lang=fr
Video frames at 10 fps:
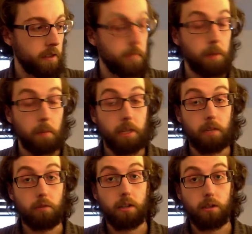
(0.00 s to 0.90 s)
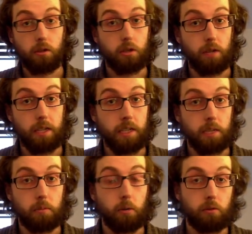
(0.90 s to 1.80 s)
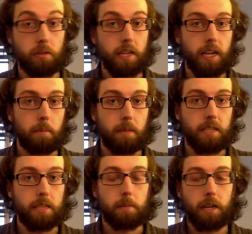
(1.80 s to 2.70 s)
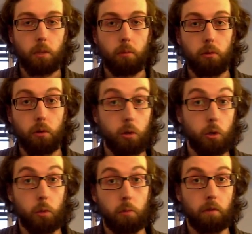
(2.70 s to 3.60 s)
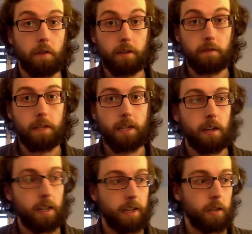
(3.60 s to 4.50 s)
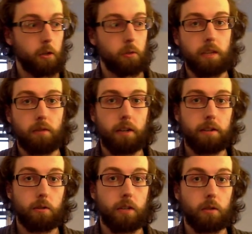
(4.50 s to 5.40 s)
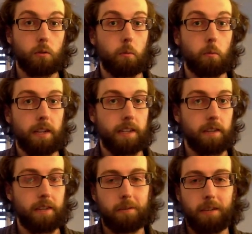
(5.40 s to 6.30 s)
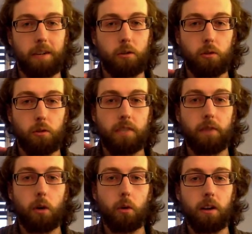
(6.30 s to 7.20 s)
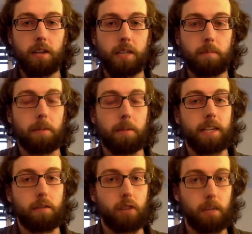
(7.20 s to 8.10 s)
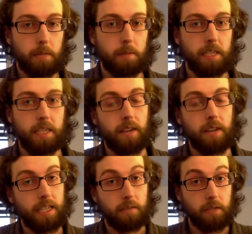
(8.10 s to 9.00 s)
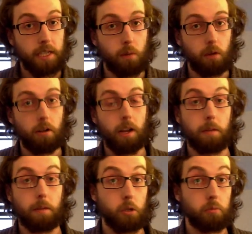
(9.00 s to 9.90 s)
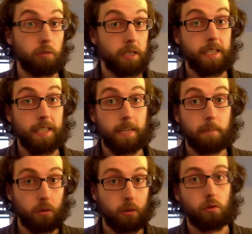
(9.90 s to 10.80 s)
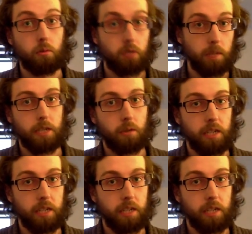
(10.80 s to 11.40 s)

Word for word: ce qui me permet d'avoir ce que je souhaite et je peux ensuite derrière placer par exemple d'autres cubes pour faire une ville et ensuite avoir une illustration complète avec quelque chose qui va au loin et qui me permettra d'avoir la perspective assez facilement parce que je pourrais dessiner par-dessus mon image